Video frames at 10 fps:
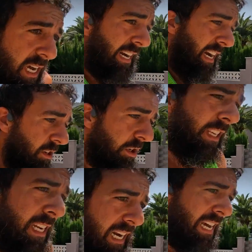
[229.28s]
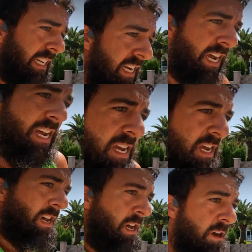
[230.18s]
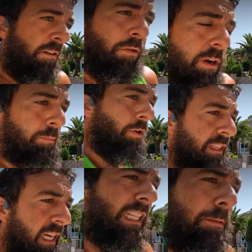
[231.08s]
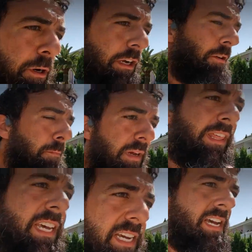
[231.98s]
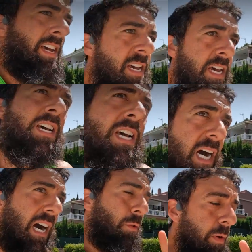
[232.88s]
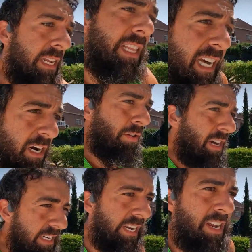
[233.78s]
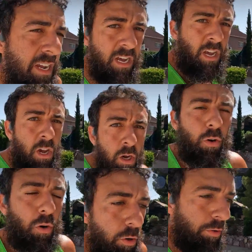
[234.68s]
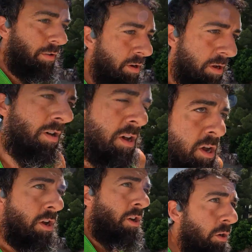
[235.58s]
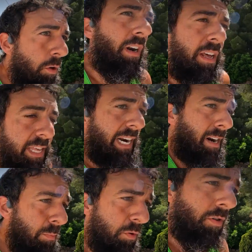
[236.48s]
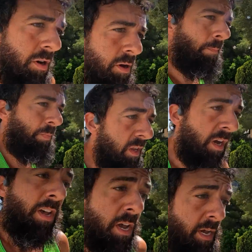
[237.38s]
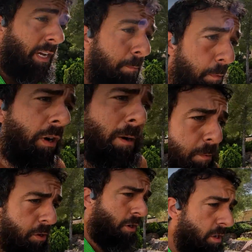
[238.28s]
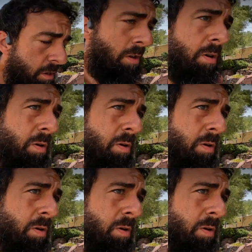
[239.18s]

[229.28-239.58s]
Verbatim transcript: En el corte inglés fue importante porque yo empecé a 40 horas con, con Under Armour y poco a poco